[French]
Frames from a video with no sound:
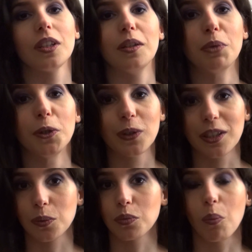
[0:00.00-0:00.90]
c'est une bonne
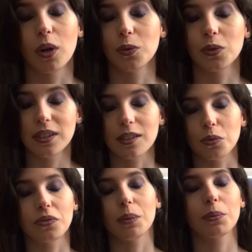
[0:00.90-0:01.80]
occasion pour moi de citer
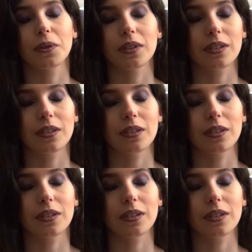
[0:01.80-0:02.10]
ce film.